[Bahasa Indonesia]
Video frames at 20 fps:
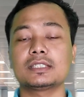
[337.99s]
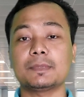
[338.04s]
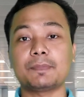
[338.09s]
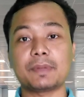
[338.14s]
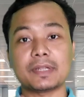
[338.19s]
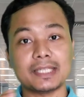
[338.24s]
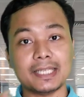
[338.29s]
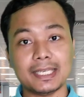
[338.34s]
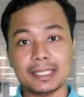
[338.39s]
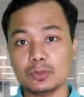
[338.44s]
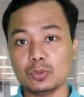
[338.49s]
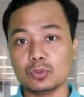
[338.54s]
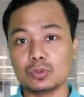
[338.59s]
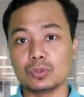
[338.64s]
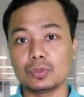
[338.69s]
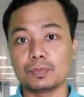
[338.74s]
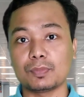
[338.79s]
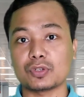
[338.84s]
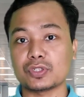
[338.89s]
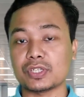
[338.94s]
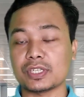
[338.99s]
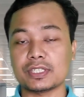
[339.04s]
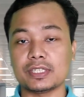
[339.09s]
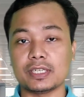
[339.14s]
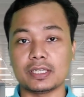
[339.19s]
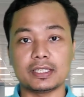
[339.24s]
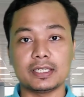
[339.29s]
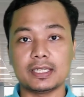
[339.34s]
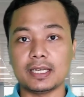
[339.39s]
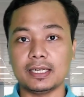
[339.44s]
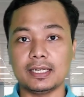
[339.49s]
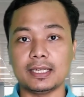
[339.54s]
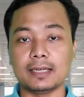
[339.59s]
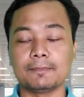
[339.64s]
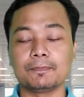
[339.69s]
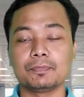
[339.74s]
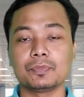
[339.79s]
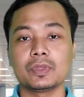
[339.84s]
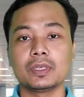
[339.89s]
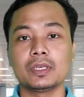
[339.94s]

seperti itu prosesnya, tidak ada.